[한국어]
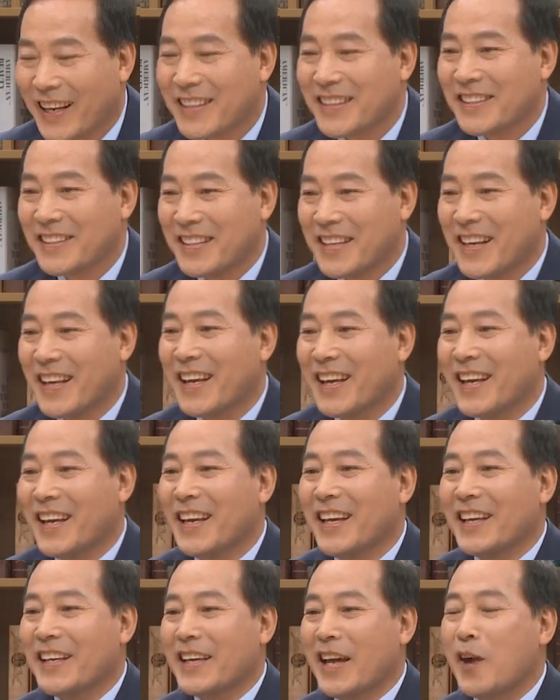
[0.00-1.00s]
해서 이제
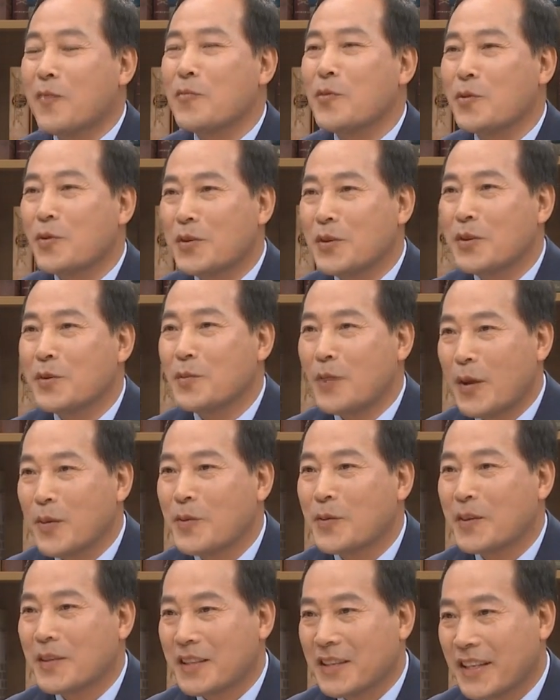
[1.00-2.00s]
양복 일을
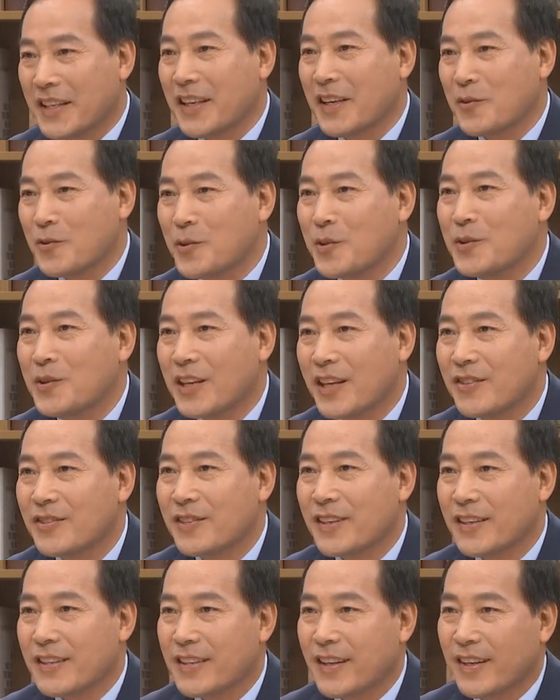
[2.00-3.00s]
배울 것을 이렇게 권유해
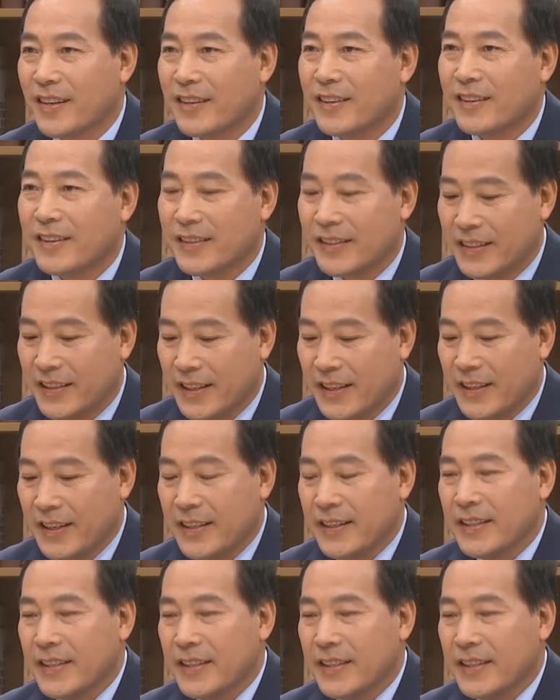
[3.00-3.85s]
주셨어요. 네.